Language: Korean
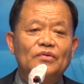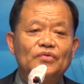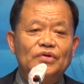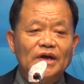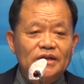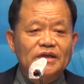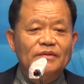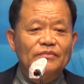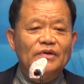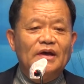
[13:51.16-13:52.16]
죄
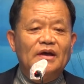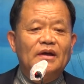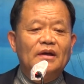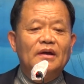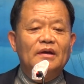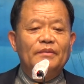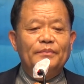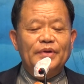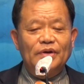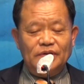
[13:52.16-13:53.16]
때문에
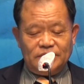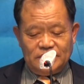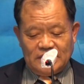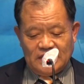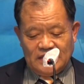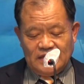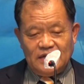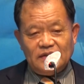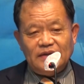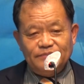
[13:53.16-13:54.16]

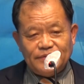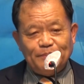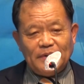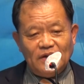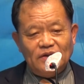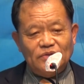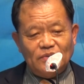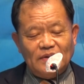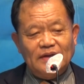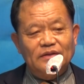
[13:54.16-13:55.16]
병자가 38년
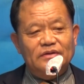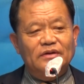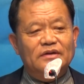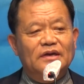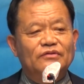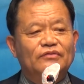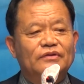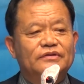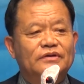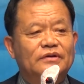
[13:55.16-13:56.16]
동안 그렇게
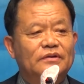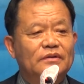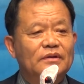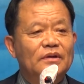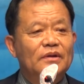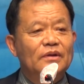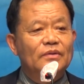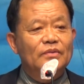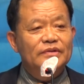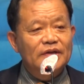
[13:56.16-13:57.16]
누워서
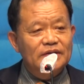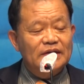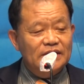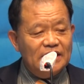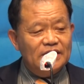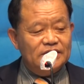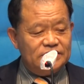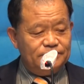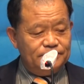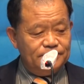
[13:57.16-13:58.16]
고생을 했다는
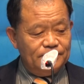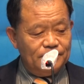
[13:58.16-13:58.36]
것입니다.